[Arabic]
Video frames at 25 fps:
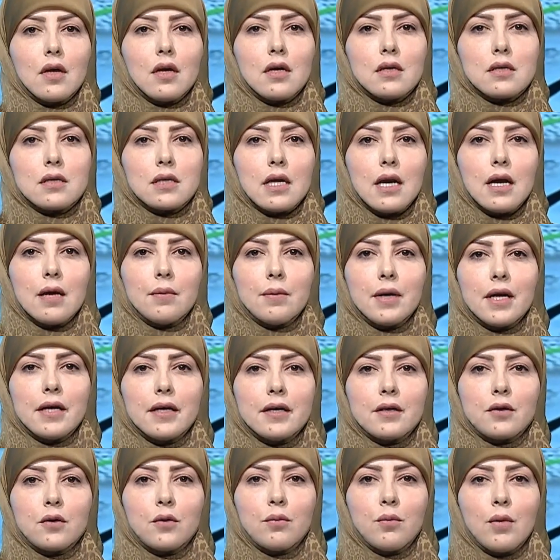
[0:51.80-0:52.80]
السلام
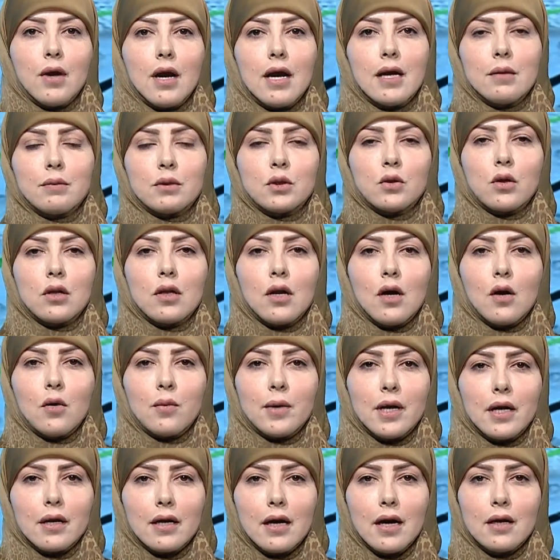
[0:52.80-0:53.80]
عليكم ورحمة الله
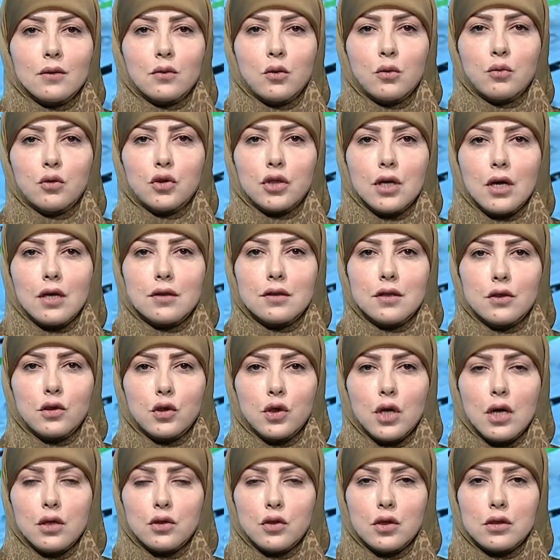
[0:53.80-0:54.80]
وبركاته مشاهدي
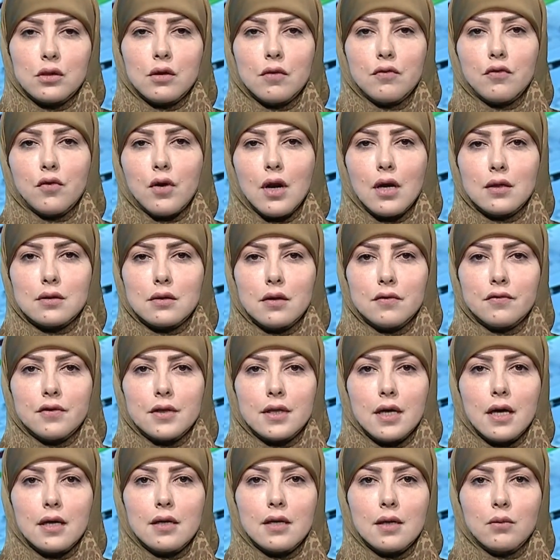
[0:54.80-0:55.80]
شاشة الفرات
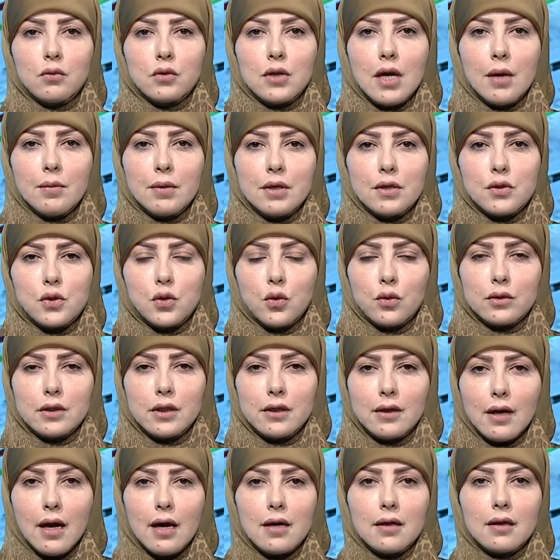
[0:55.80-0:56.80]
الفضائية متابعي صوت
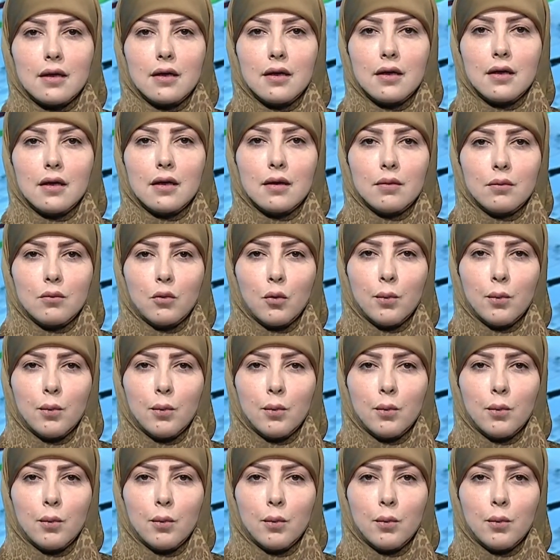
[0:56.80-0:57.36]
عراقي